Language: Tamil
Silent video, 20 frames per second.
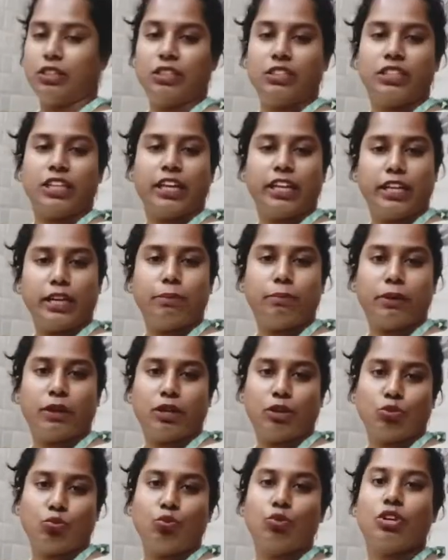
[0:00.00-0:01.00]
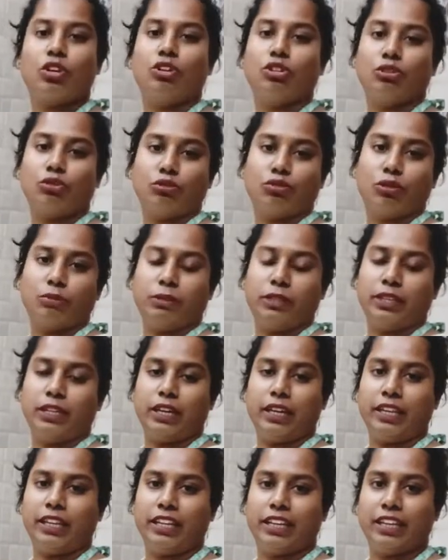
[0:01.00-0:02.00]
தனியாக பண்ணால் தூக்கம் வந்துடும் அப்படின்னு
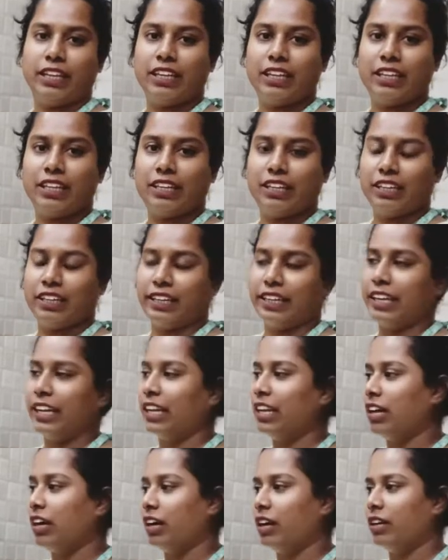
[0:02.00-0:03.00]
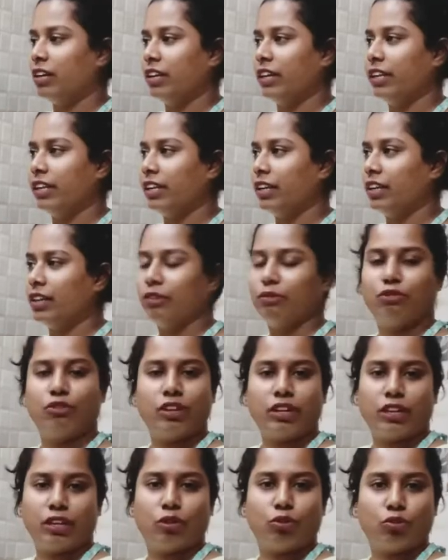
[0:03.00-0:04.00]
நினைக்கிறேன் ஏன்னா ஆல்ரெடி இன்னைக்கு
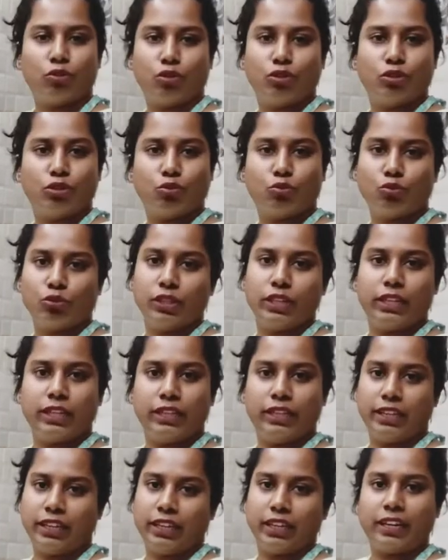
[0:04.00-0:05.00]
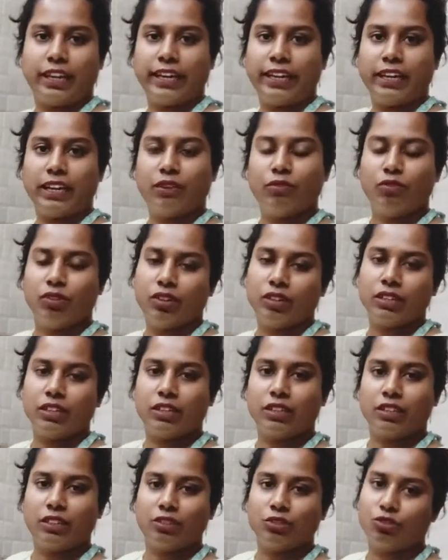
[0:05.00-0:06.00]
ஃபுல்லாக நான் கொஞ்சம் தூங்கி ஏன்னா நைட்லாம் ஒர்க்
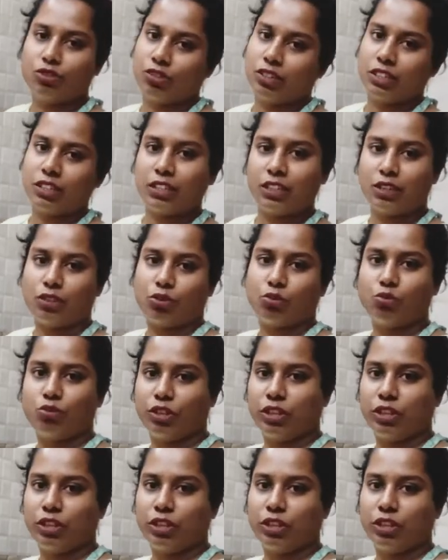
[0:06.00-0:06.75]
இருக்குதுன்னு சொல்லிட்டு நான் தூங்கி